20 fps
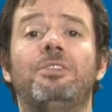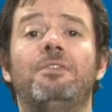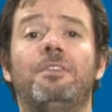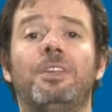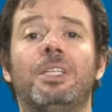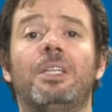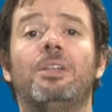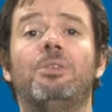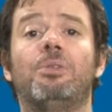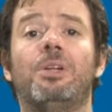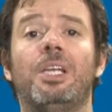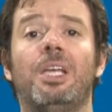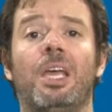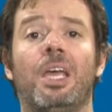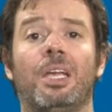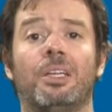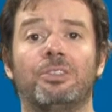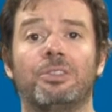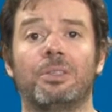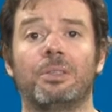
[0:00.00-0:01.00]
de vida do
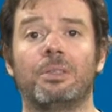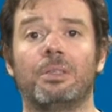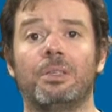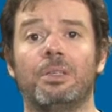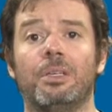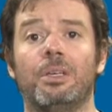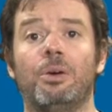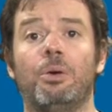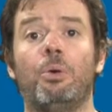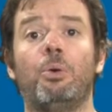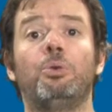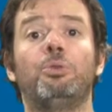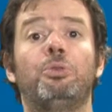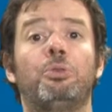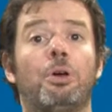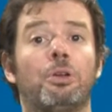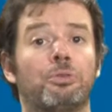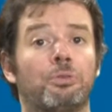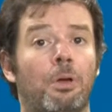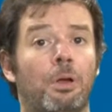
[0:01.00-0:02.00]
cliente ou do
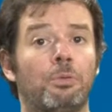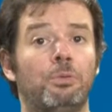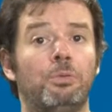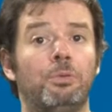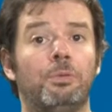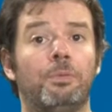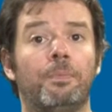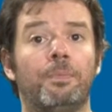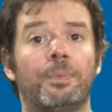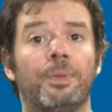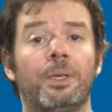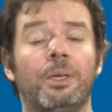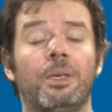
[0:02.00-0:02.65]
nosso aluno.